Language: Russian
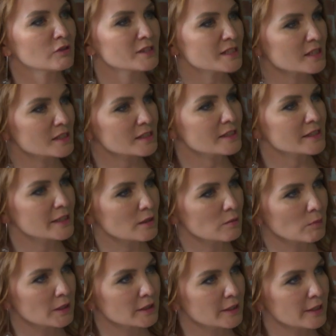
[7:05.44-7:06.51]
«возрастные
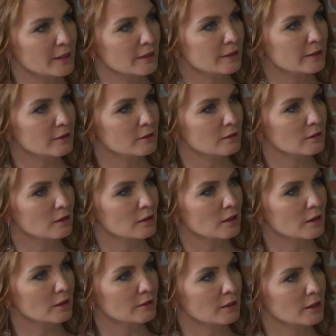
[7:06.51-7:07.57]
модели»,
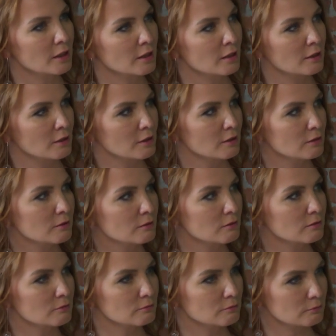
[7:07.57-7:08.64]
она
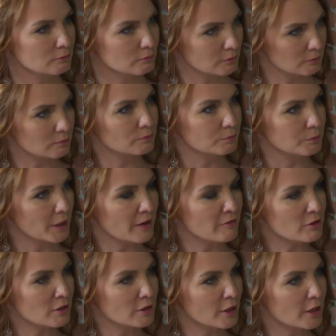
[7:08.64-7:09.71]

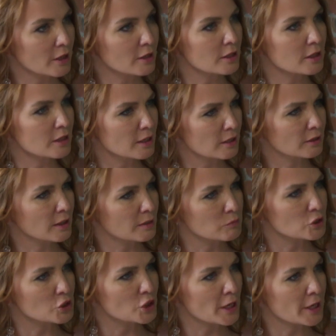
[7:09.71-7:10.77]
правильная или она
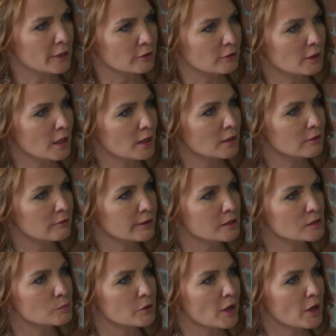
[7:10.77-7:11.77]
обижает? Как говорить ну,